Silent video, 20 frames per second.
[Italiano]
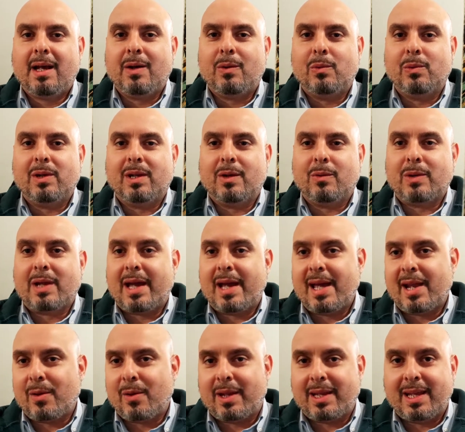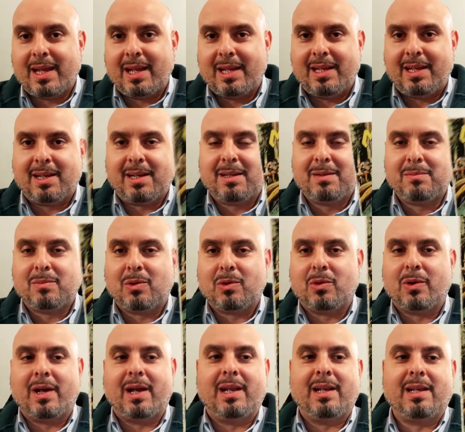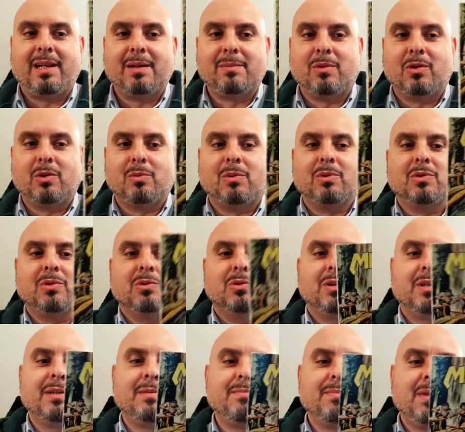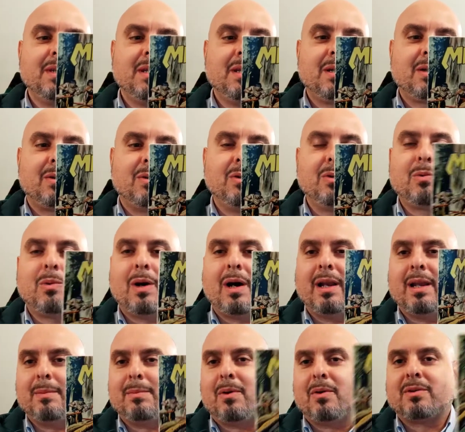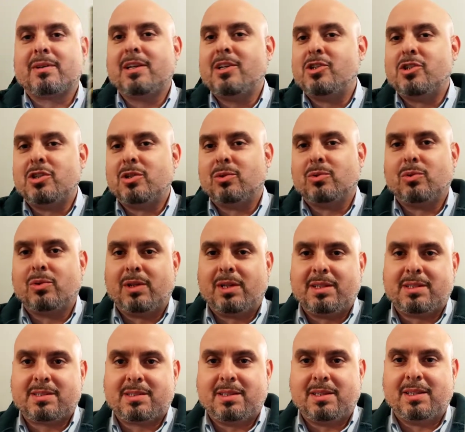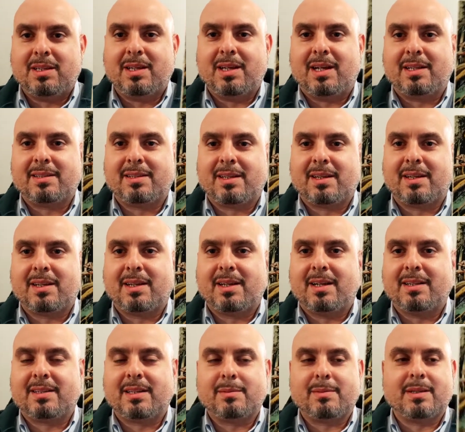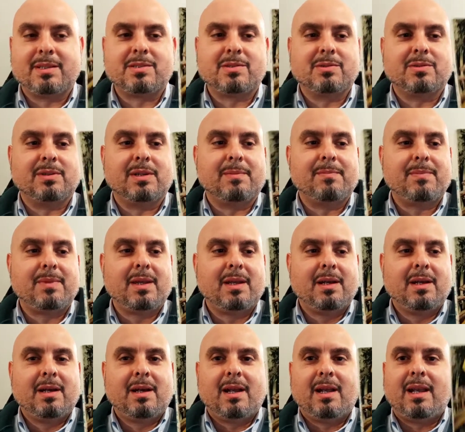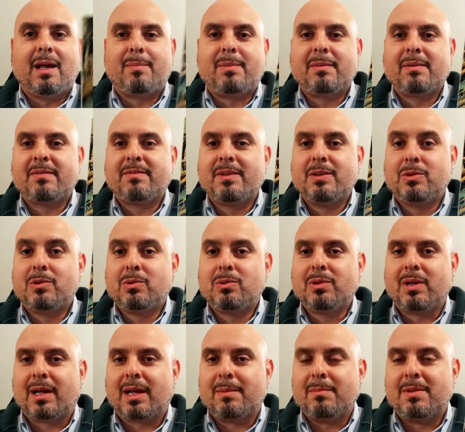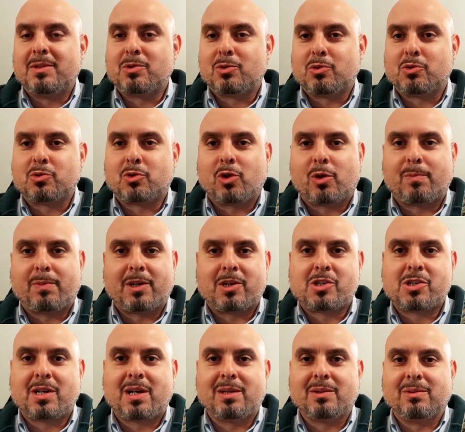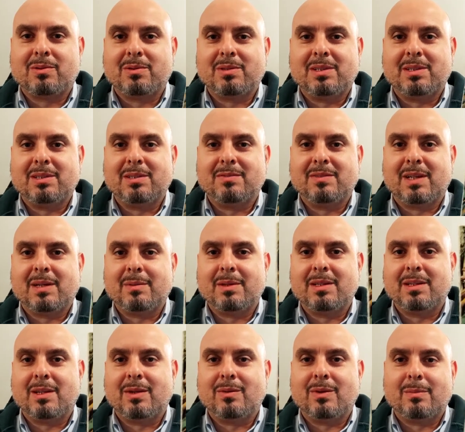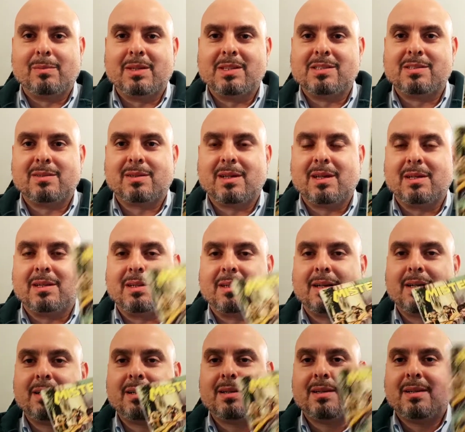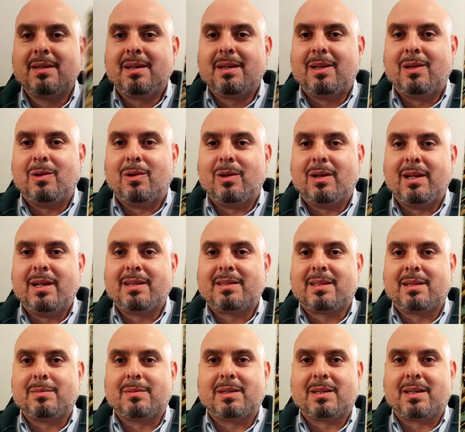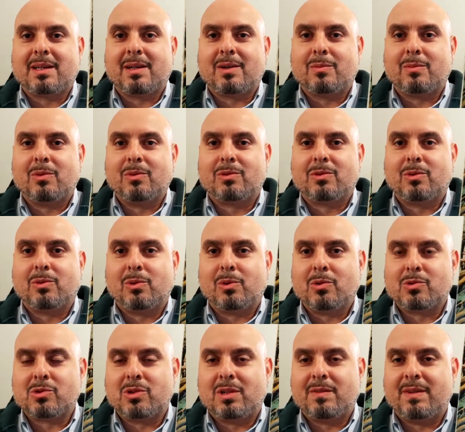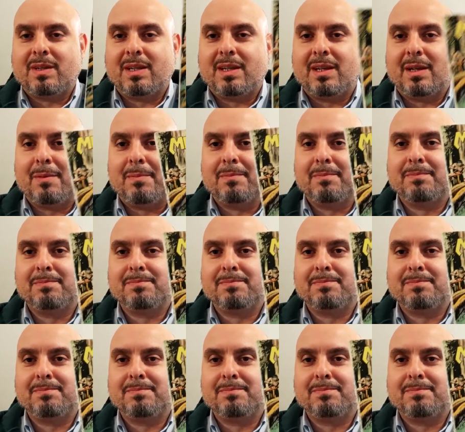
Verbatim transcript: un, un aereo ad elica, monoelica, monomotore, col quale porta in giro turisti e altre, e altre persone. La prima avventura che mi sono scorpacciato in veramente in una mezz'oretta, l'ho letta perché ero molto curioso di vedere,